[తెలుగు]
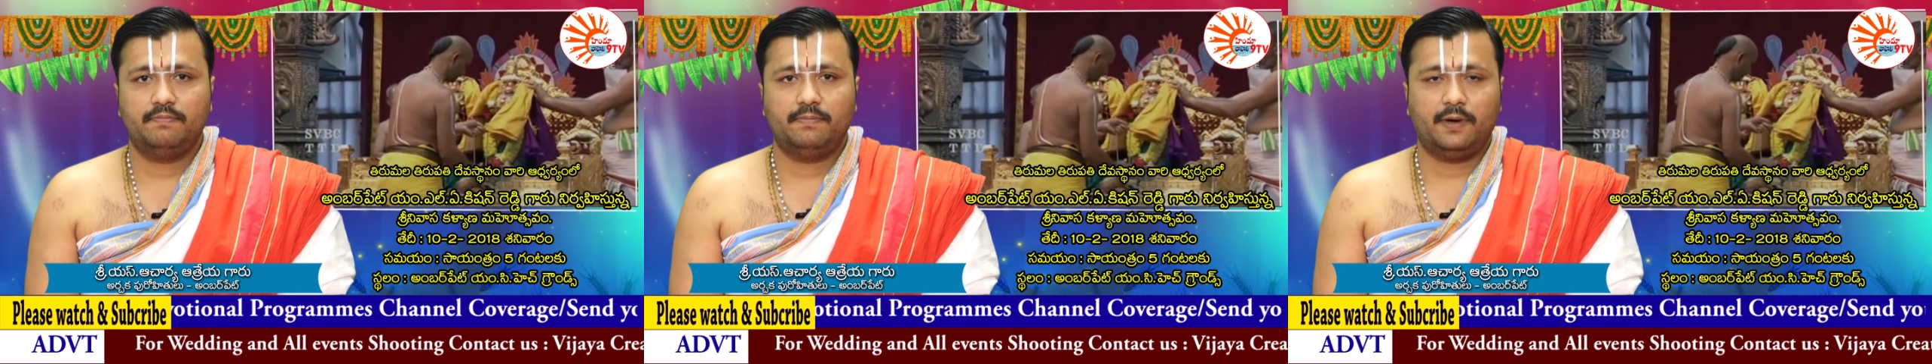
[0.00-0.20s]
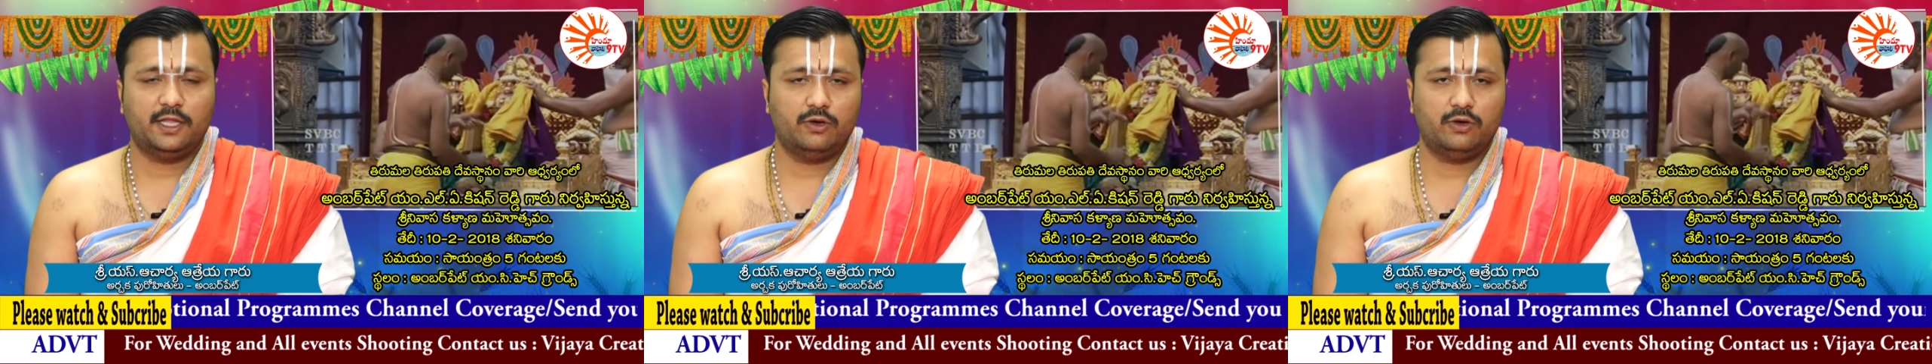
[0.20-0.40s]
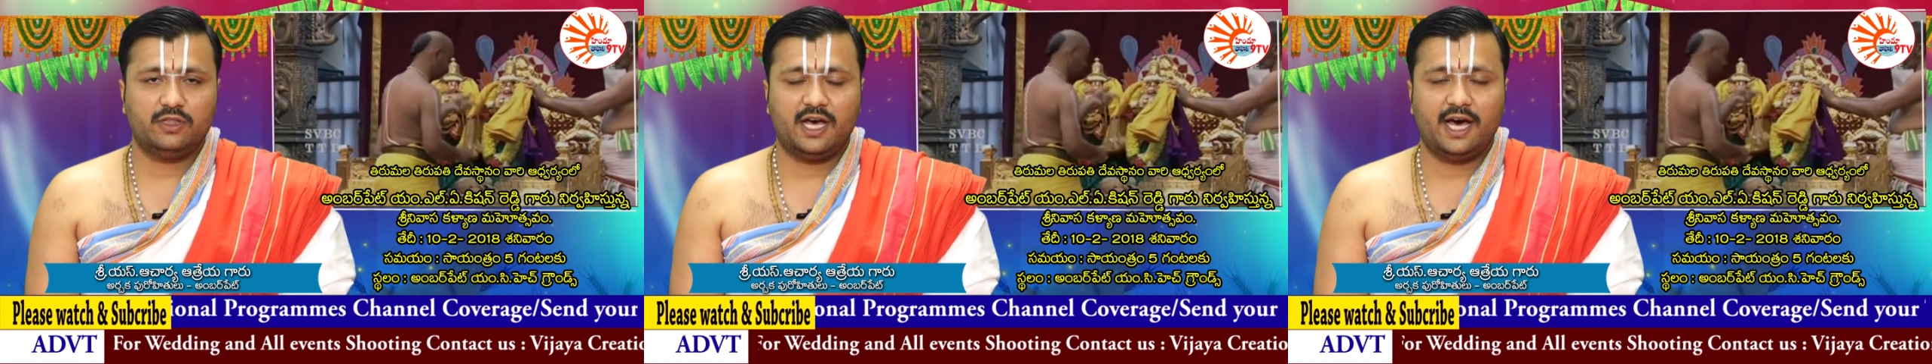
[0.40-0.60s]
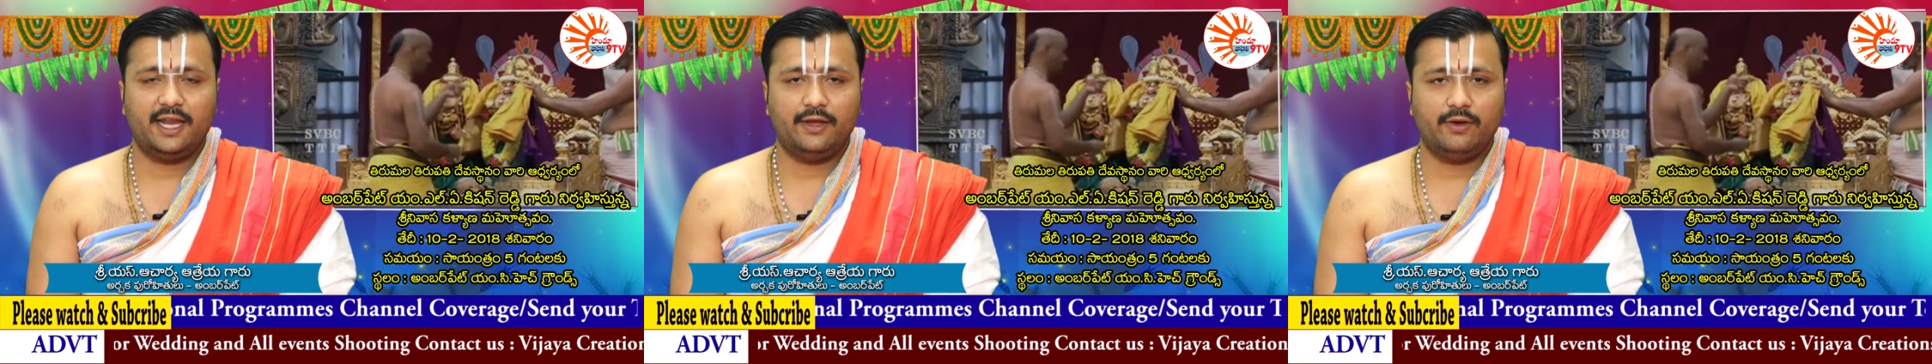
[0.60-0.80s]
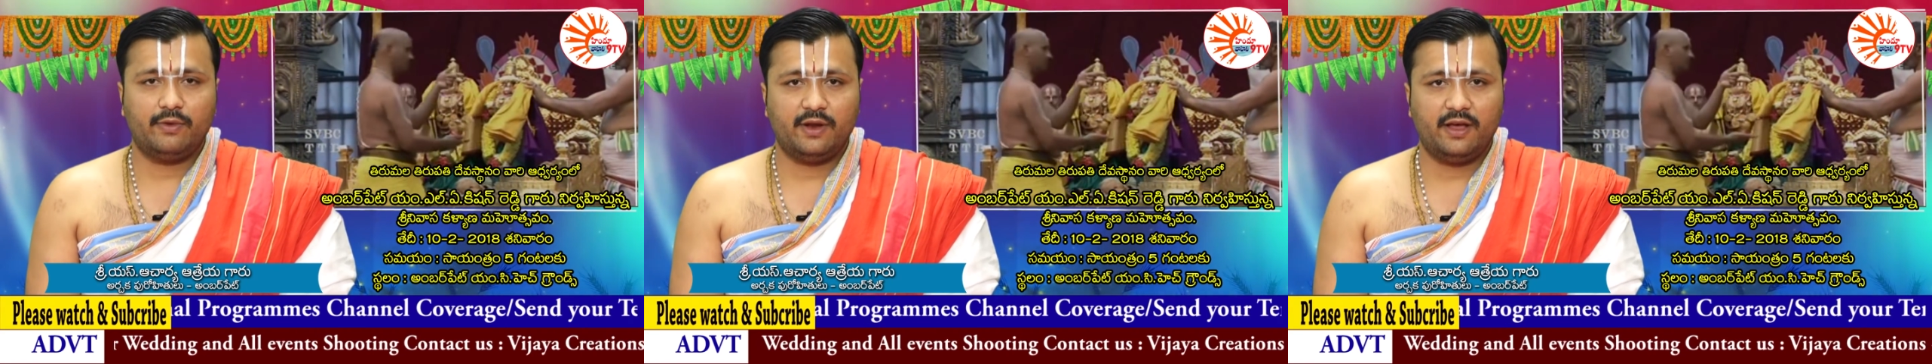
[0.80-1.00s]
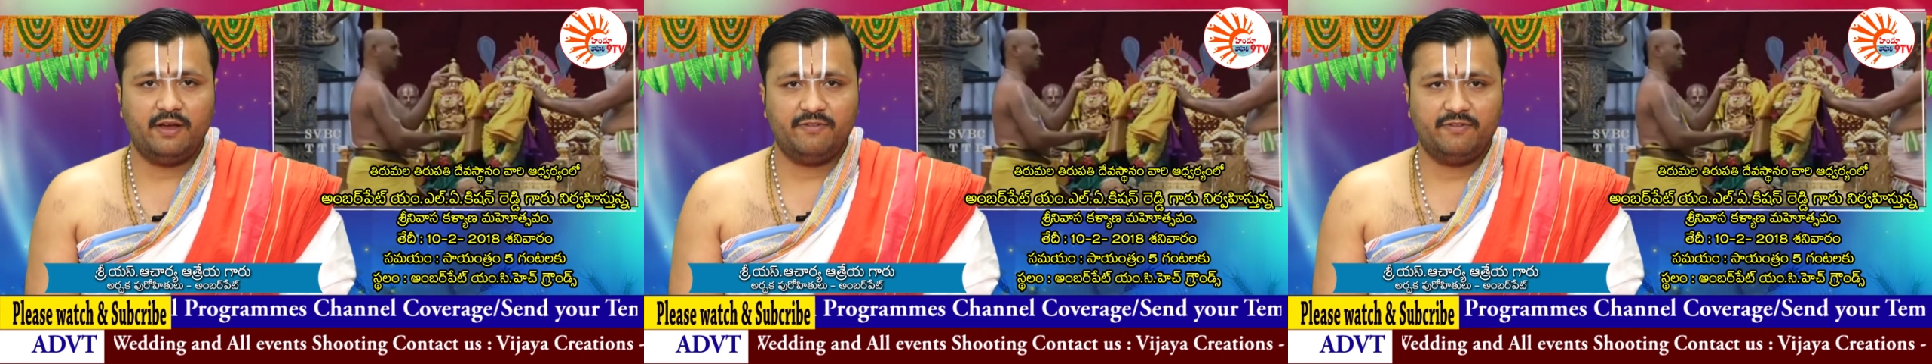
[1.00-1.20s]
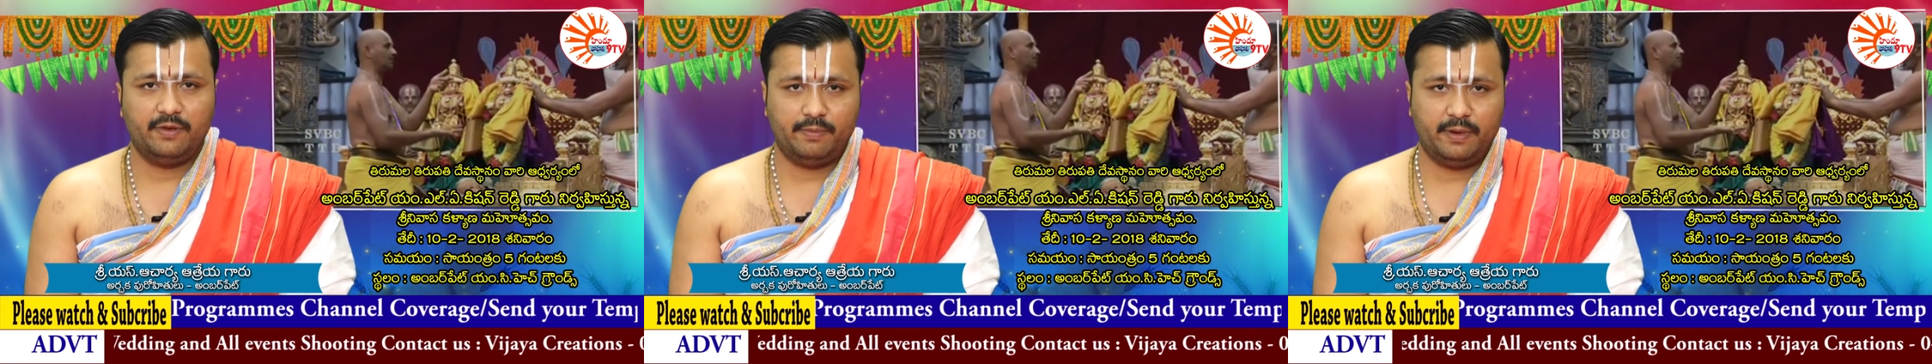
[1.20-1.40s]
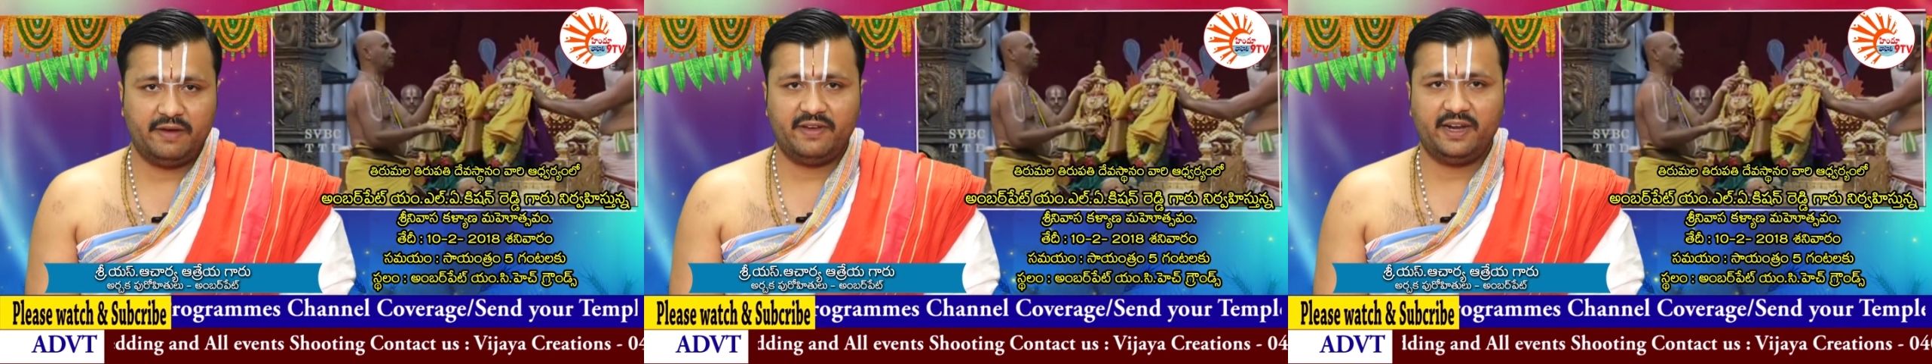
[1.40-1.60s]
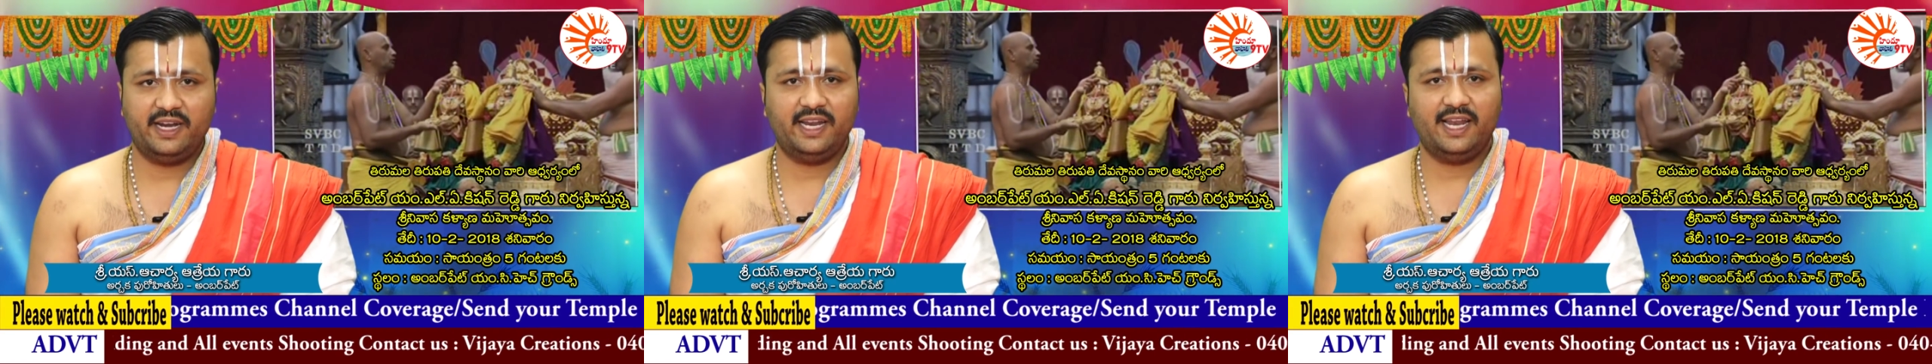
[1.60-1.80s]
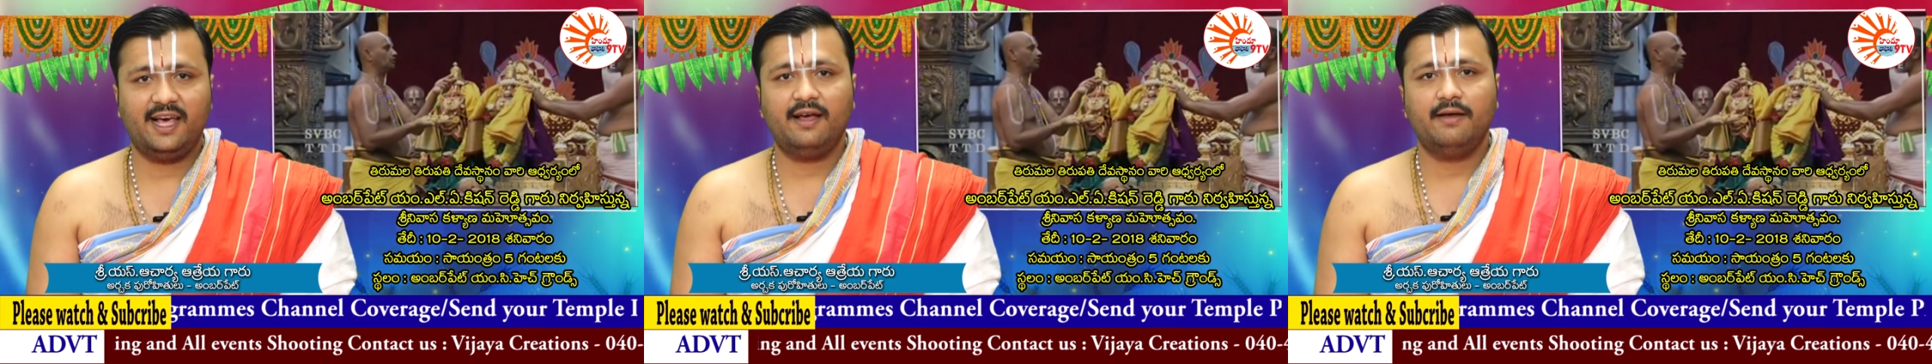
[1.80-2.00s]
పదో తారీఖున ఫిబ్రవరి
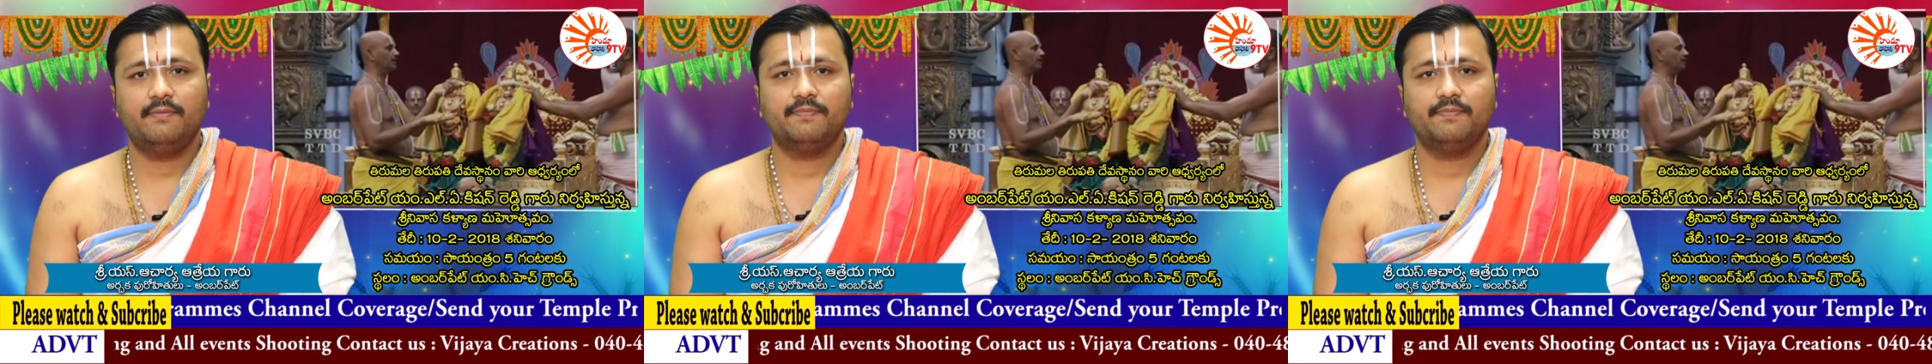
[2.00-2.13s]
నెల